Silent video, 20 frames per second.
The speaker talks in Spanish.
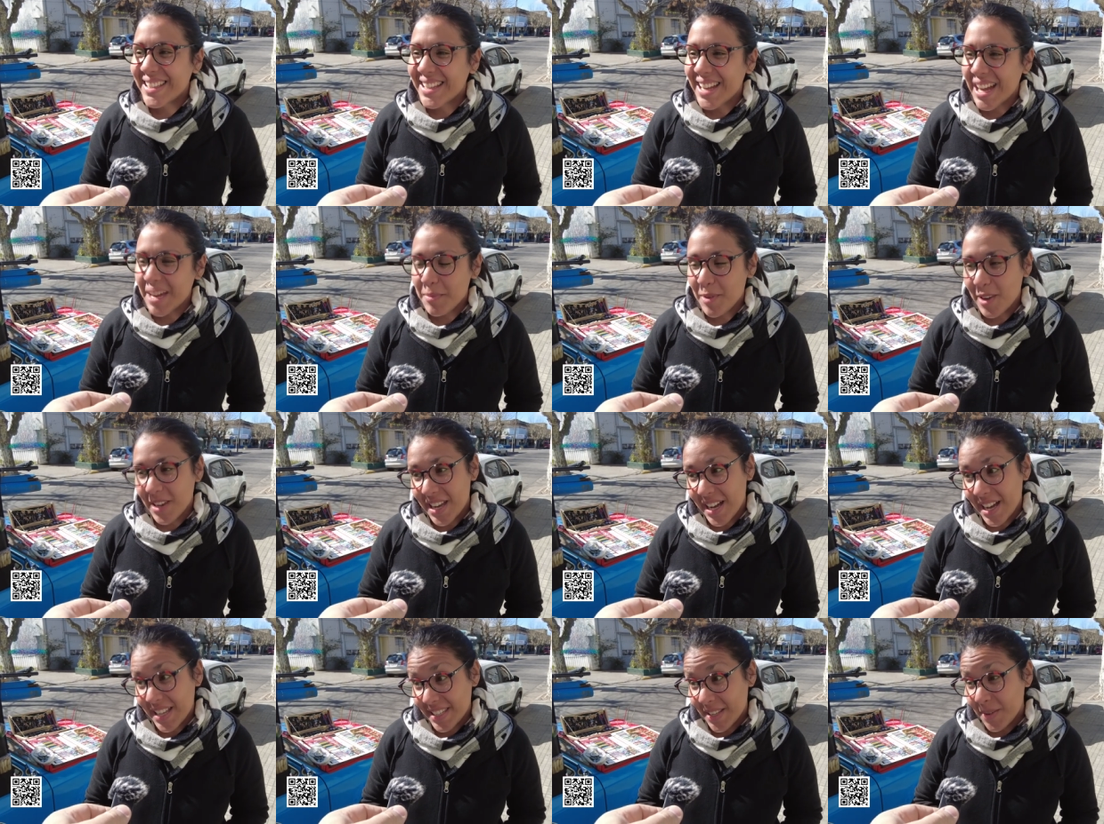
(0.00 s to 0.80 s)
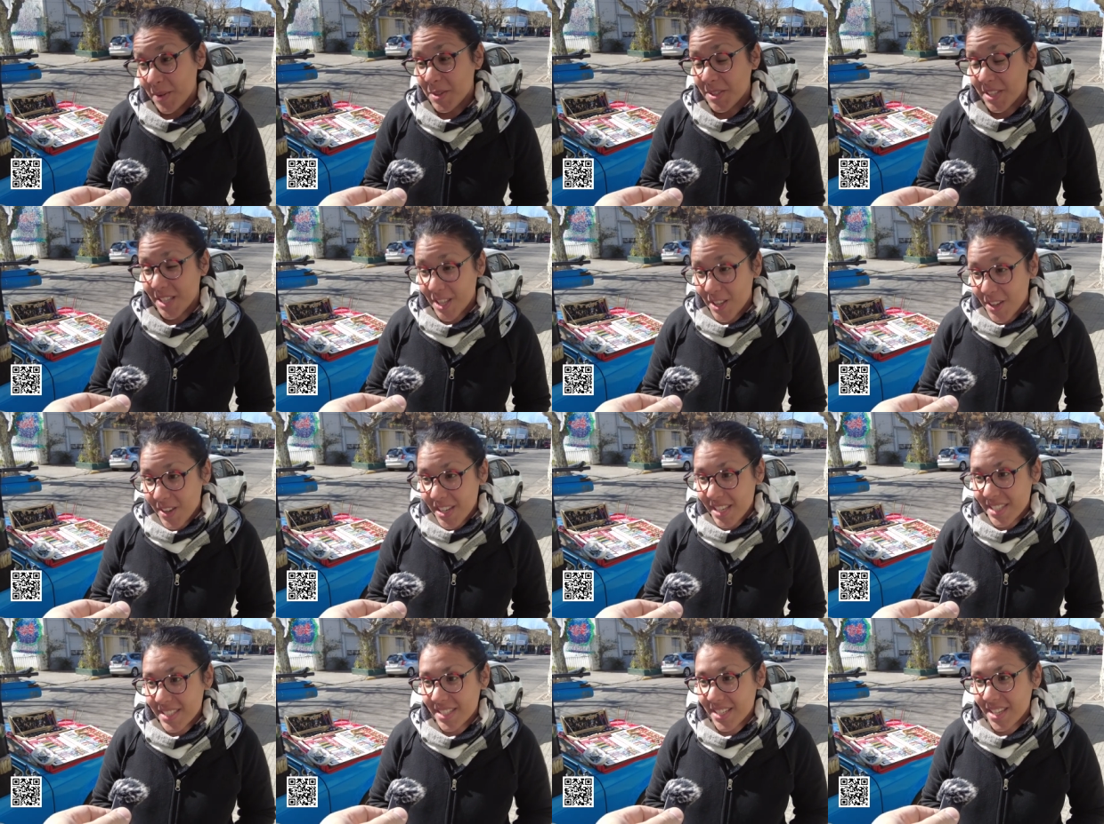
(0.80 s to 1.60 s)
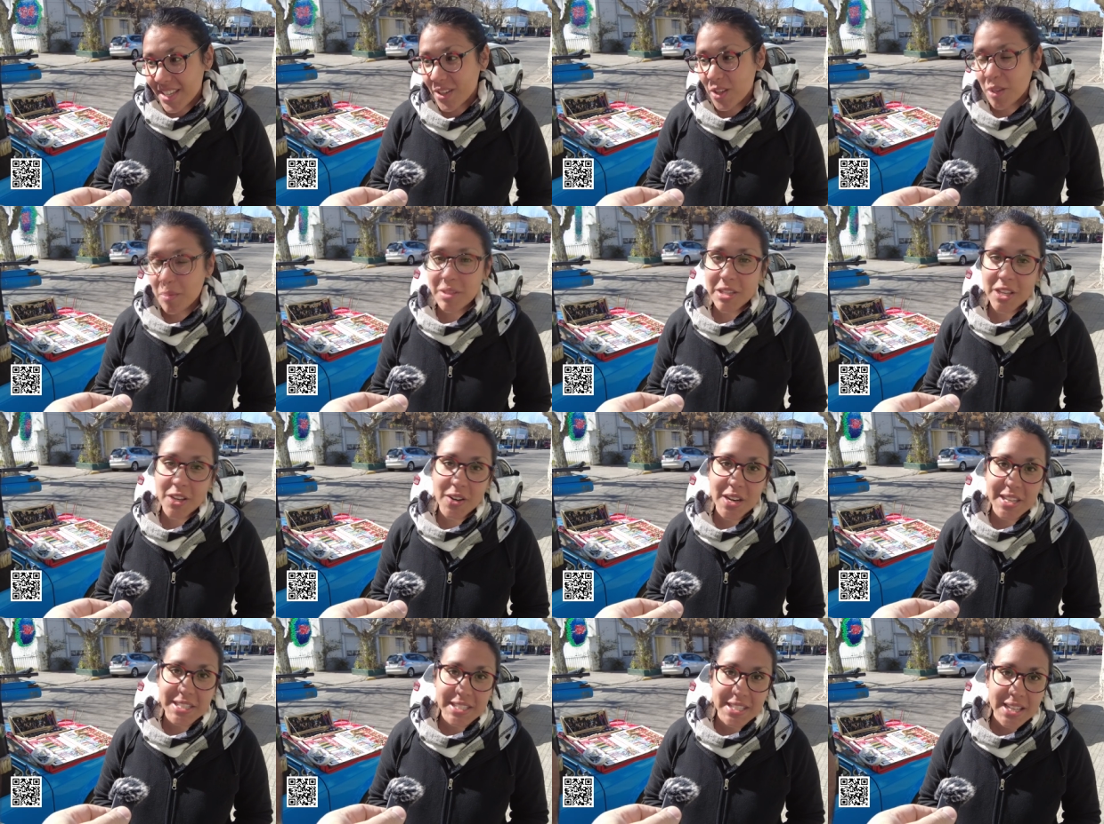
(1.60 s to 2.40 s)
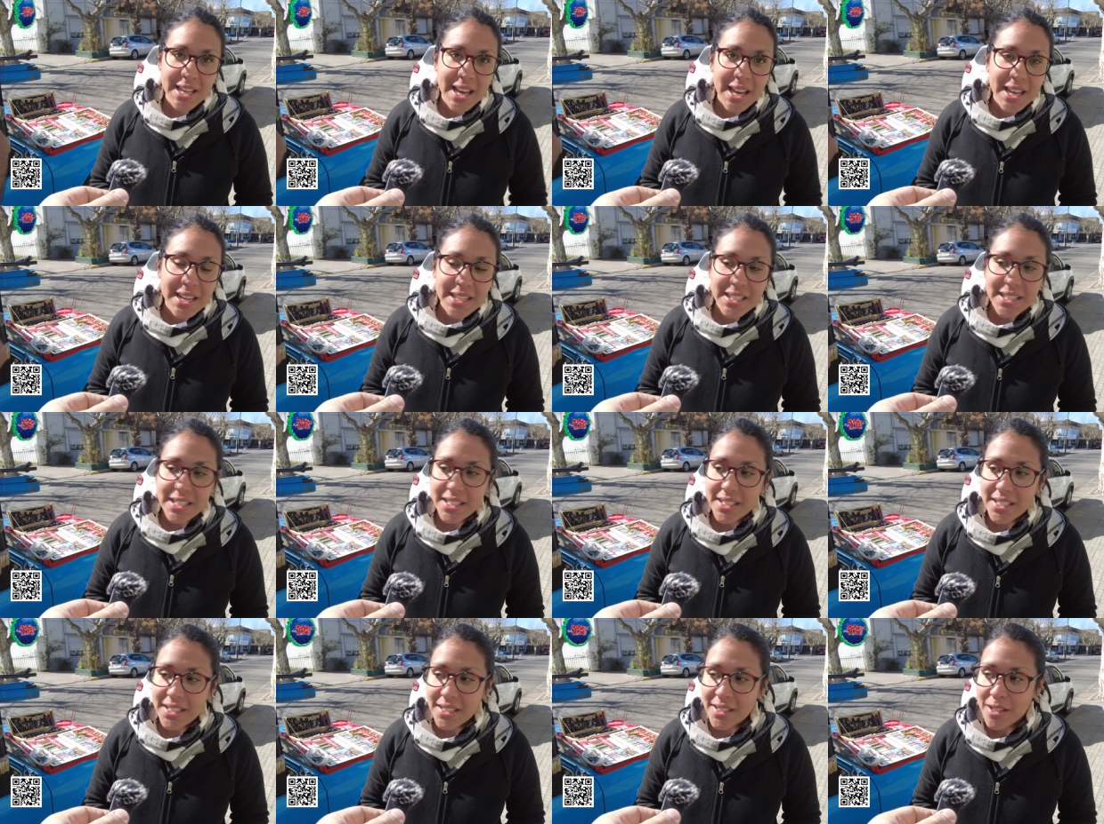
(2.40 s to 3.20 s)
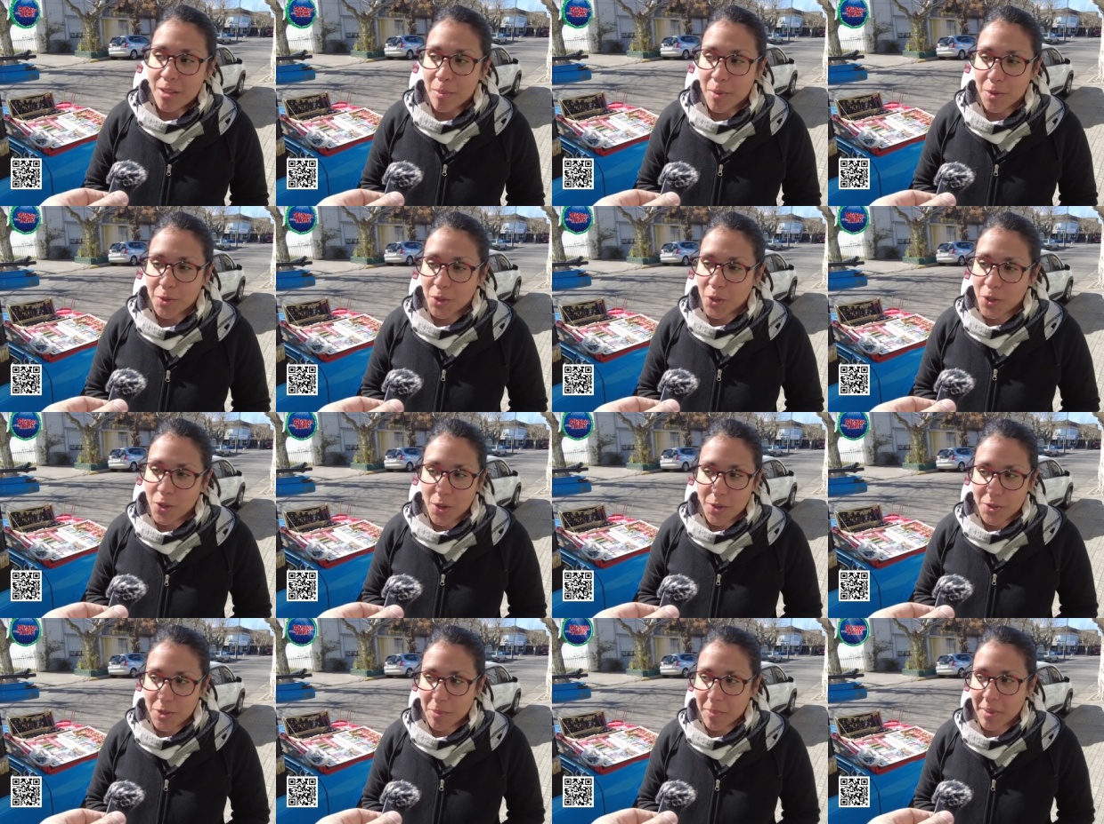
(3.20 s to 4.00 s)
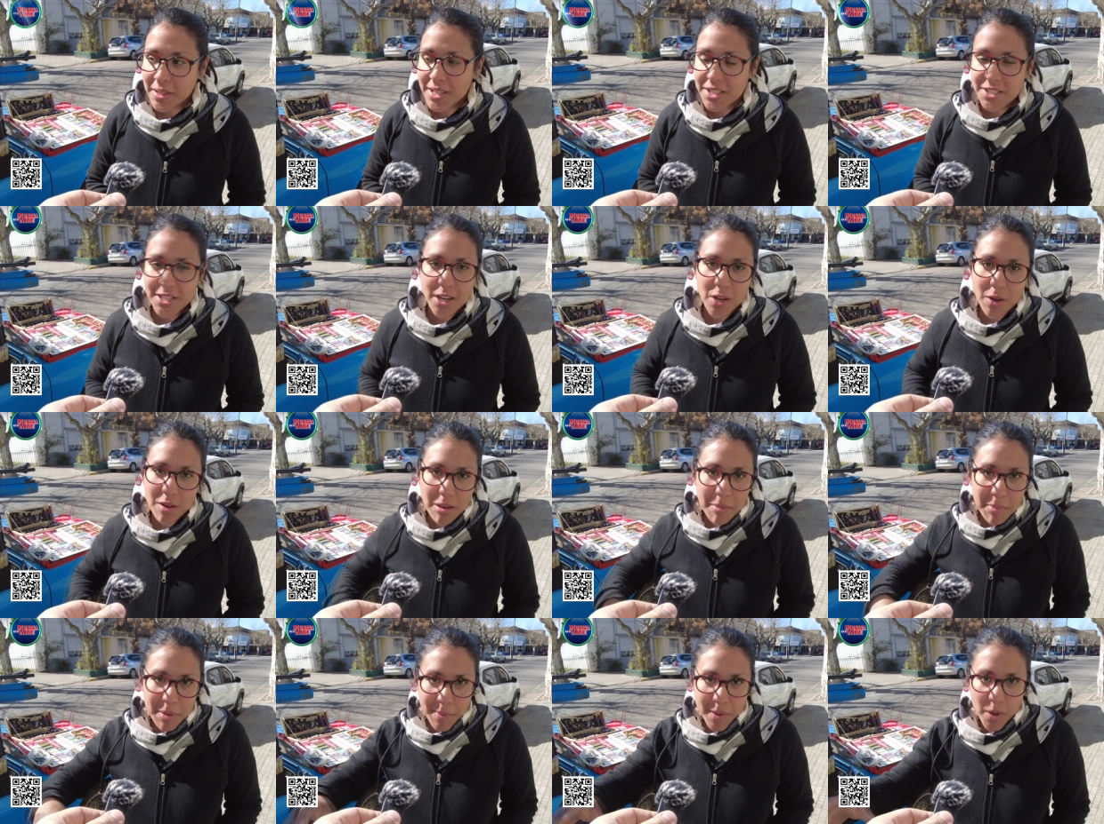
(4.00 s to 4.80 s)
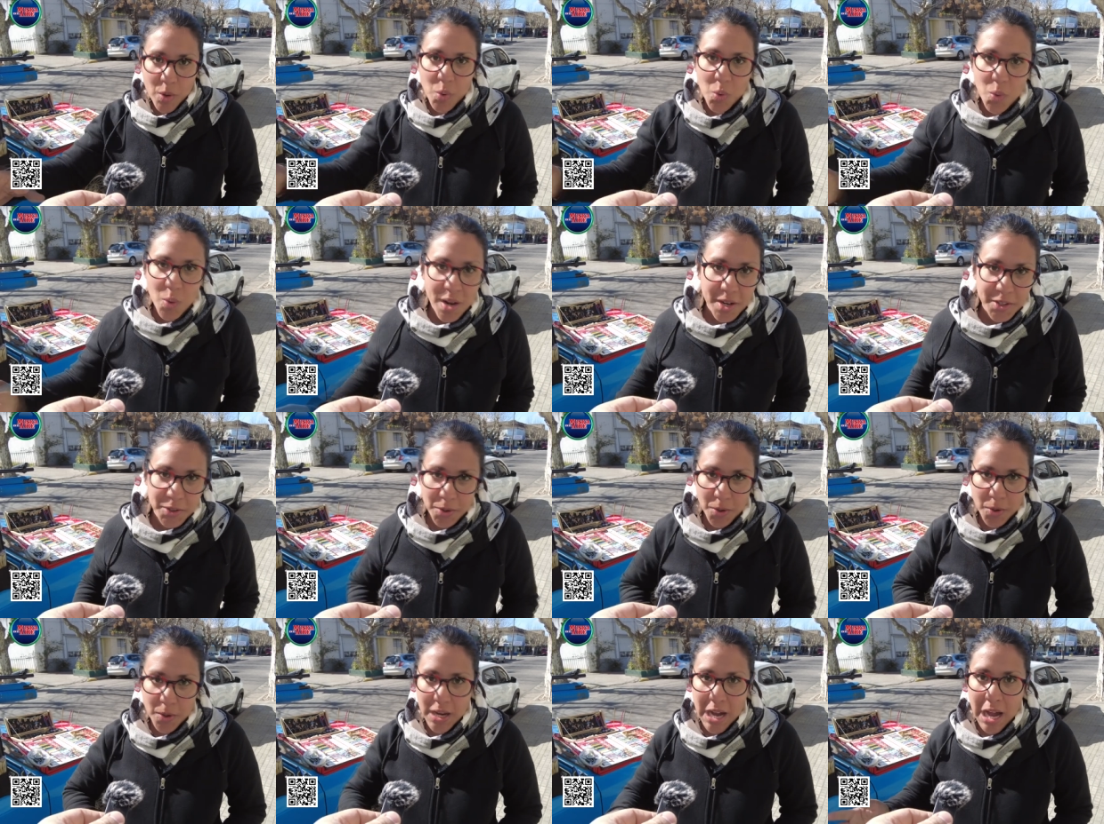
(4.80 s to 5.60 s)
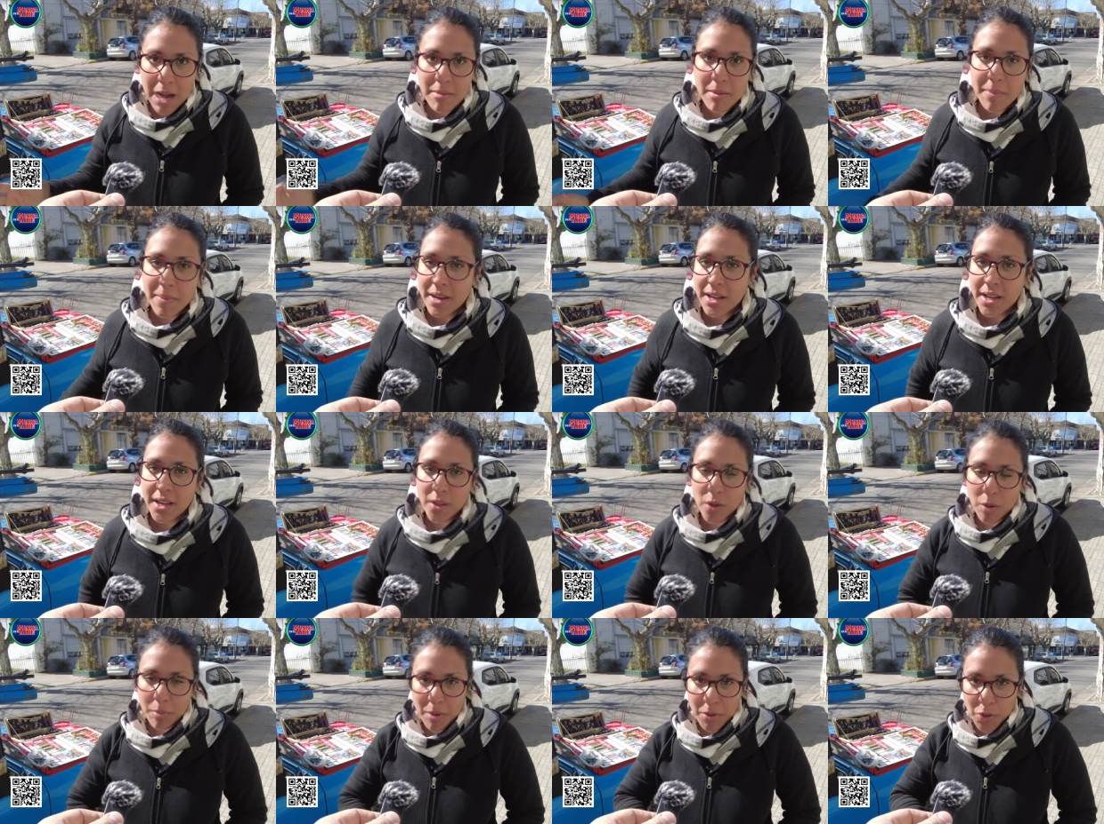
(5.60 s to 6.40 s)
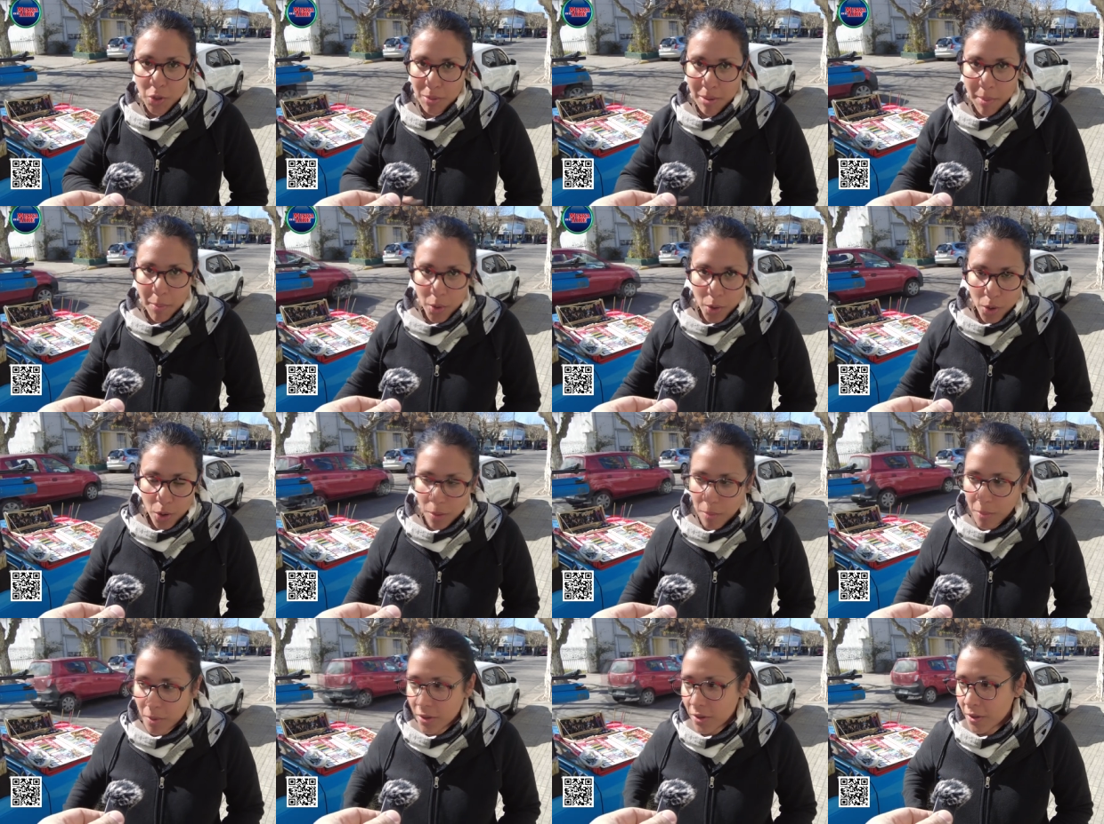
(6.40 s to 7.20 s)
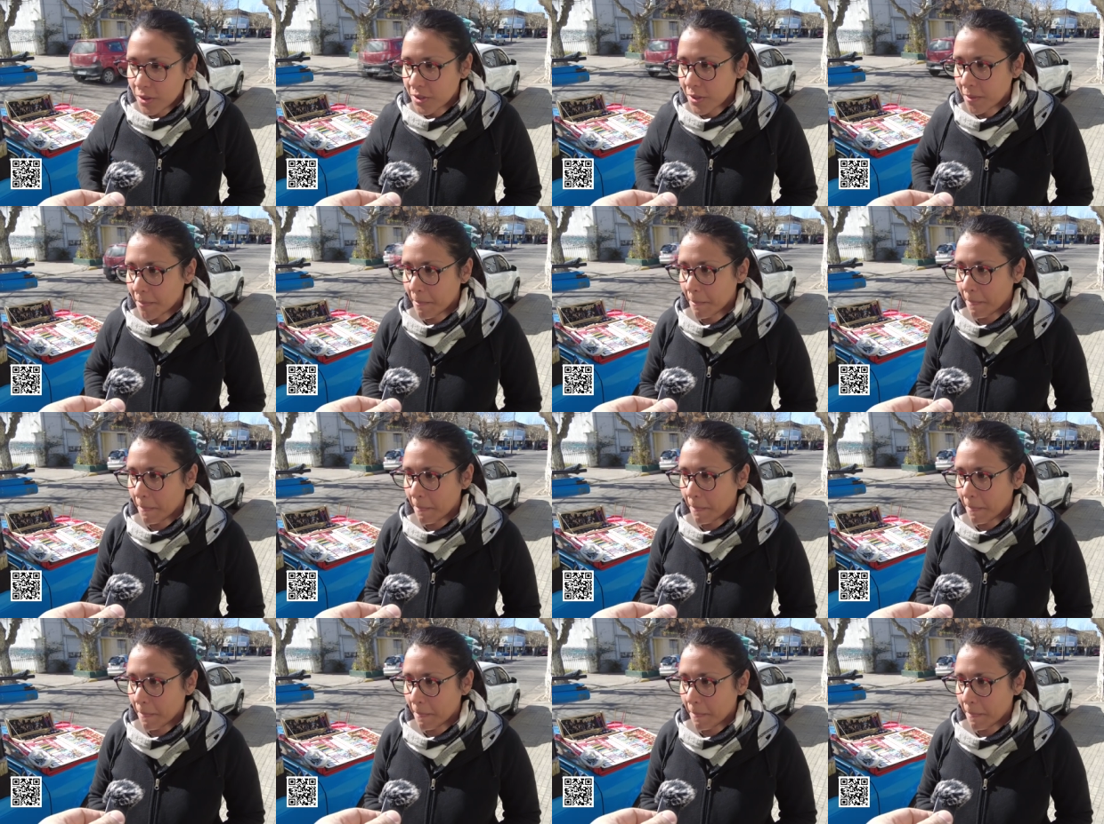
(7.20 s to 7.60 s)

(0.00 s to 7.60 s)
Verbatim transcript: y caímos en la casa de unos seguidores que nos invitaron a cenar y como todos nos sorprenden, ya nos habían preparado un cuarto con cama para que dormamos cómodos